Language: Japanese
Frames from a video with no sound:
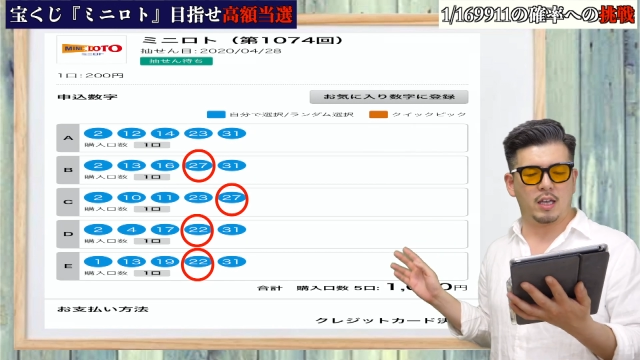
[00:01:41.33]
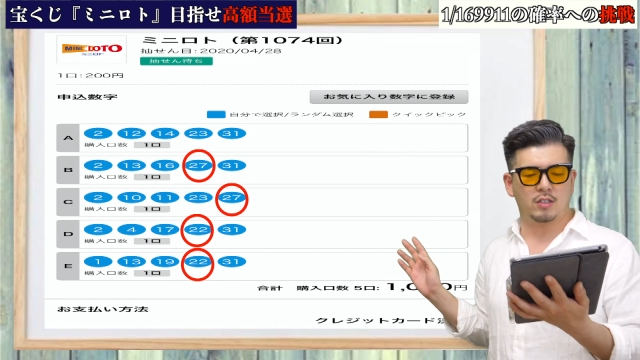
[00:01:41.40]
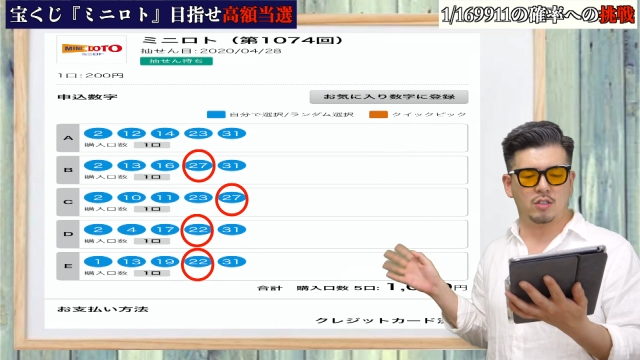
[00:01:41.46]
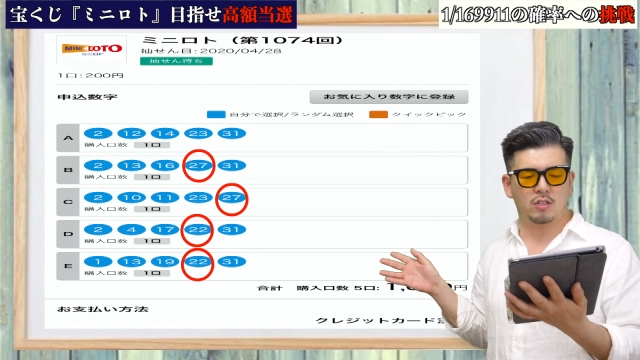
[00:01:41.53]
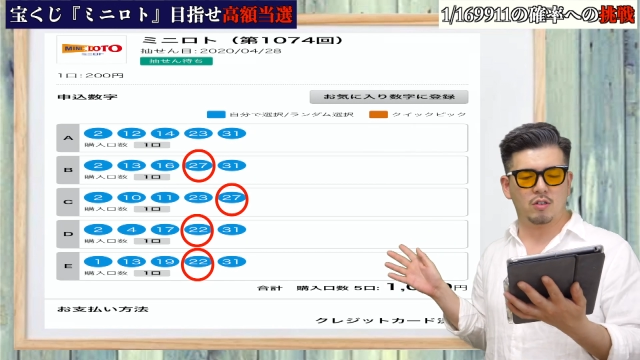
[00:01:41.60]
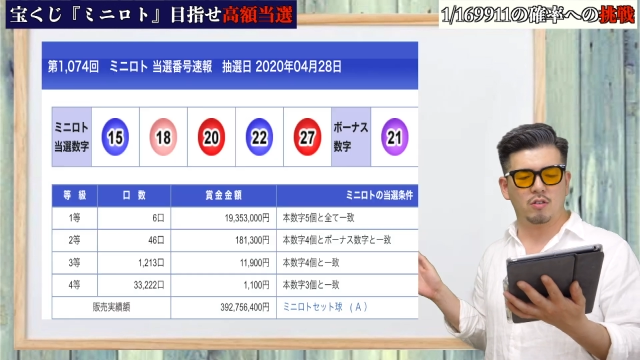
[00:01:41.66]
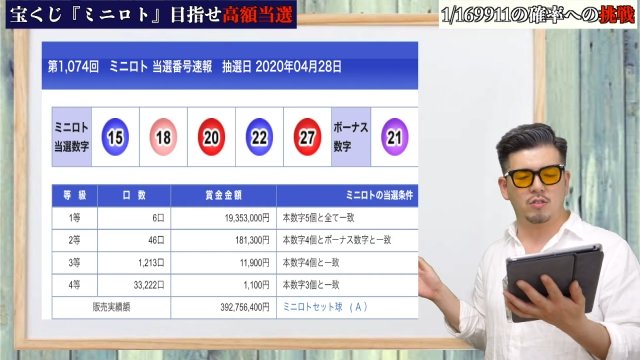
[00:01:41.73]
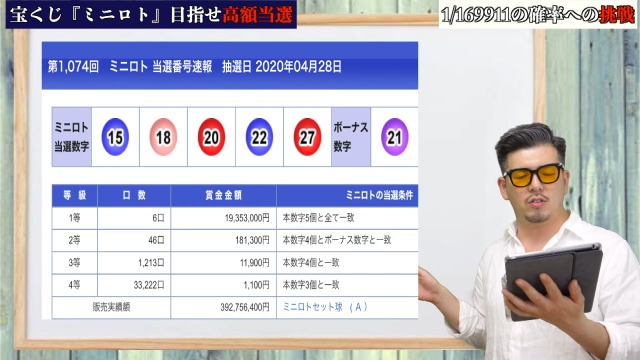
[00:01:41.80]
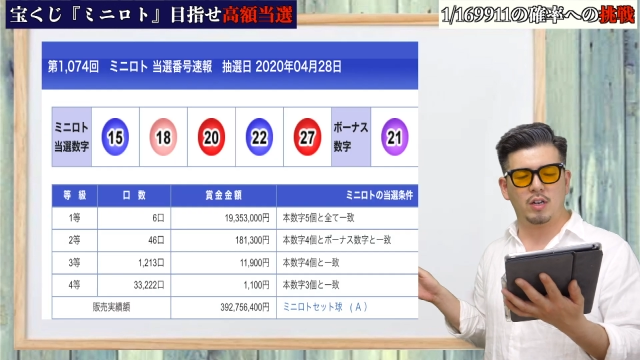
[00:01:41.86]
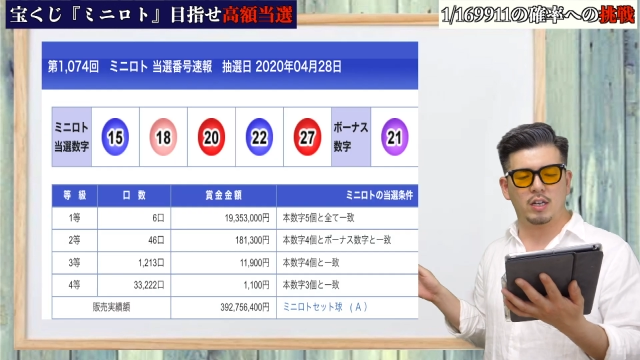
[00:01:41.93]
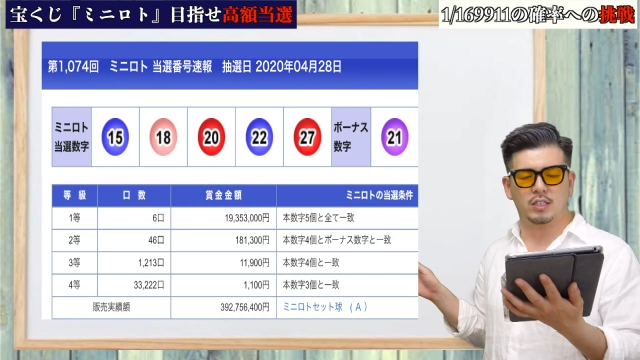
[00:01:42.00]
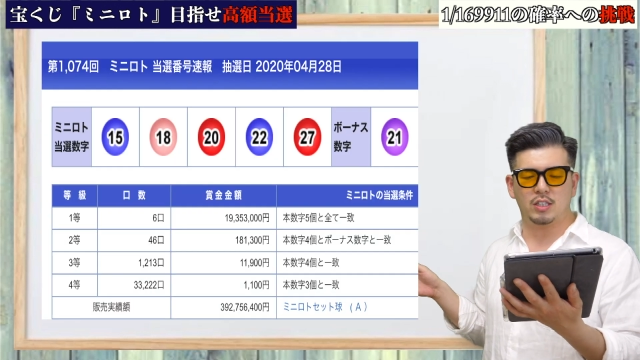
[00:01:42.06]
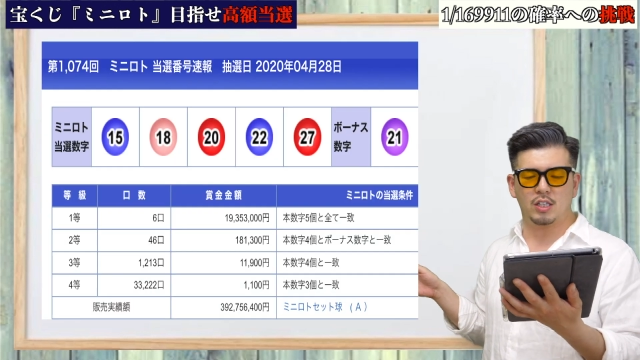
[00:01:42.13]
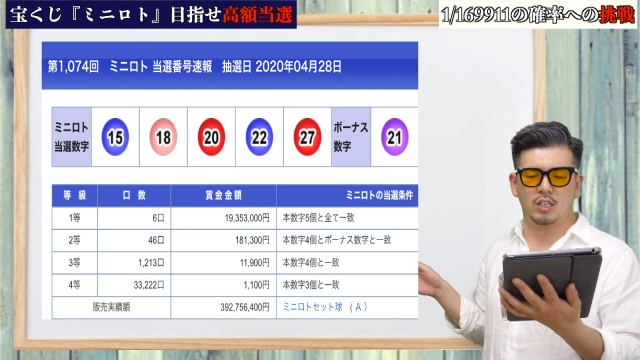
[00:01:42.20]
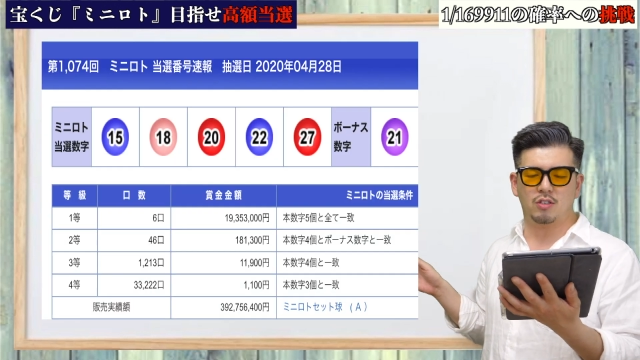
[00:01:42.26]
えー、15、
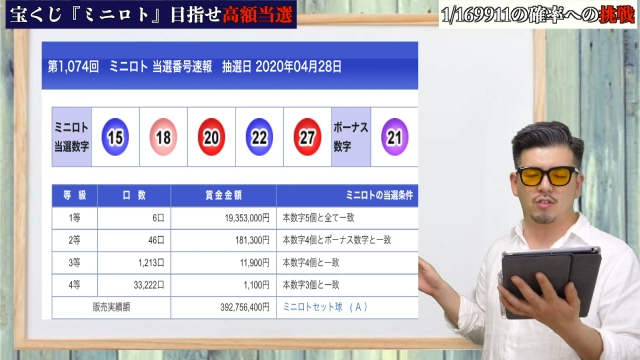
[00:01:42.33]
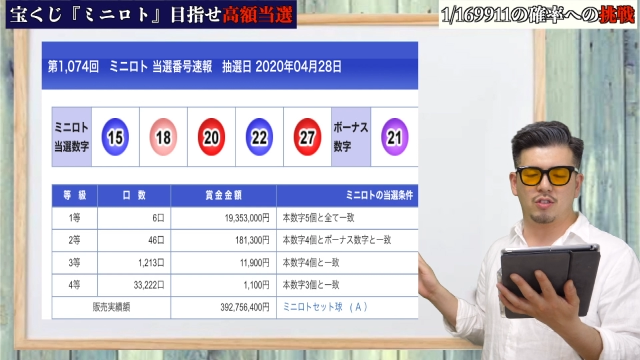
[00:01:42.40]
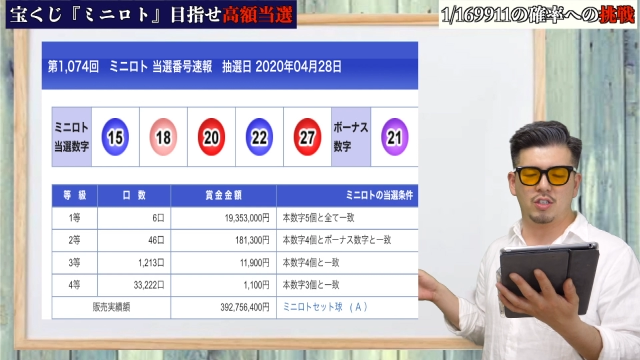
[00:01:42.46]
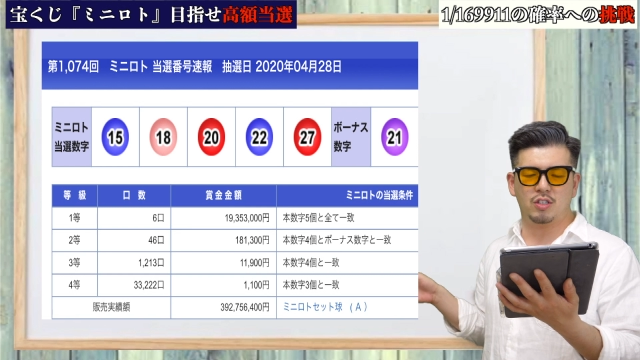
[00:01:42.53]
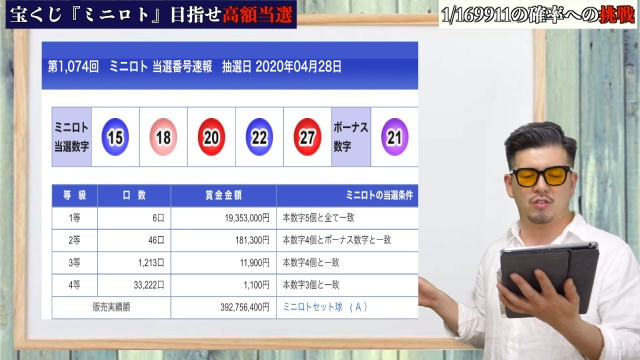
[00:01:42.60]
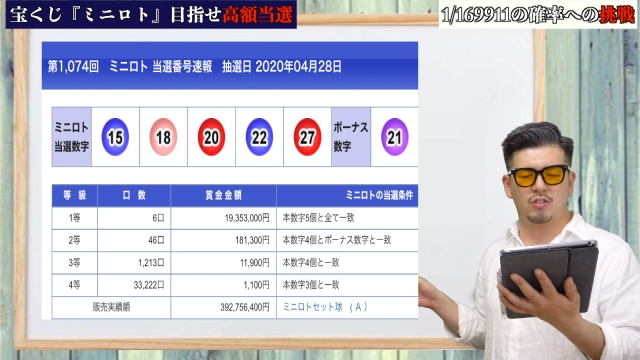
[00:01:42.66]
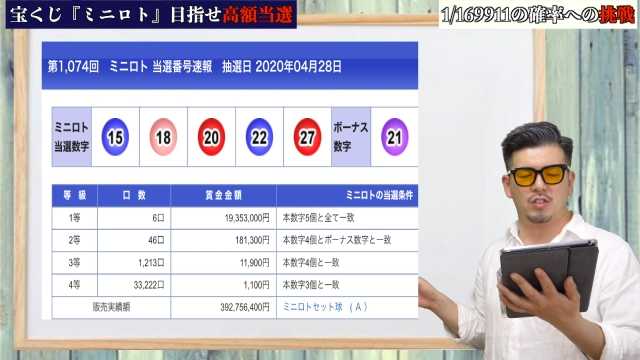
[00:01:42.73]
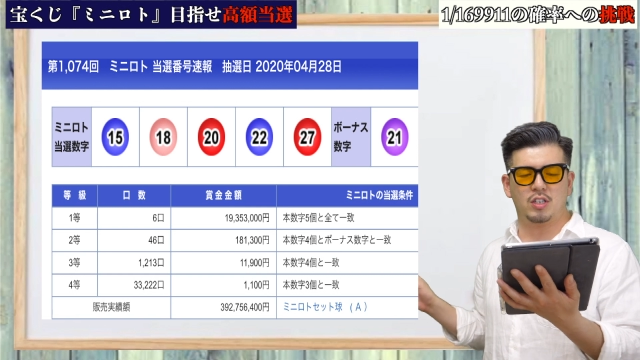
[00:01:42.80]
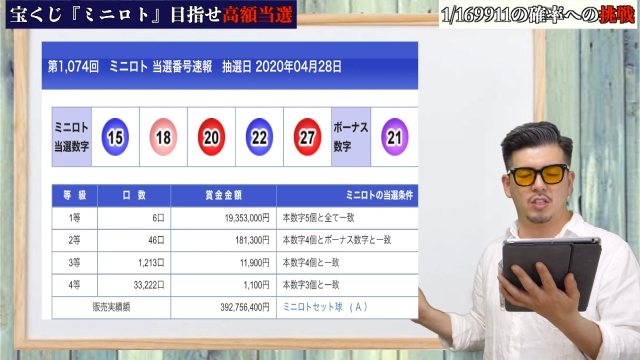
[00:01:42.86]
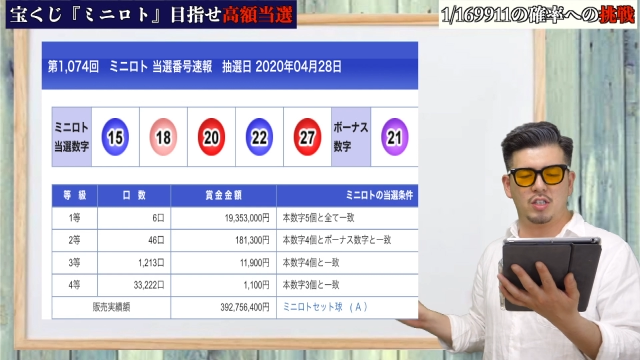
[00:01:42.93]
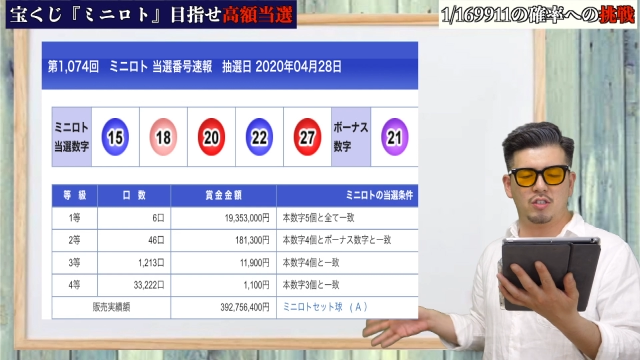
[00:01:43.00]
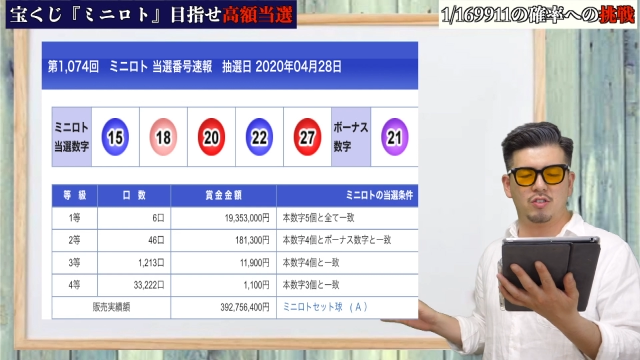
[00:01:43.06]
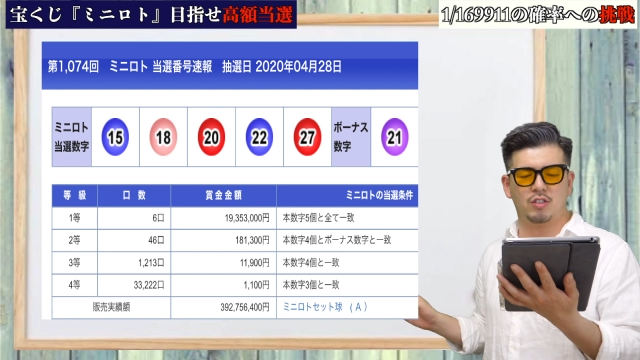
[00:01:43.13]
18、20、22、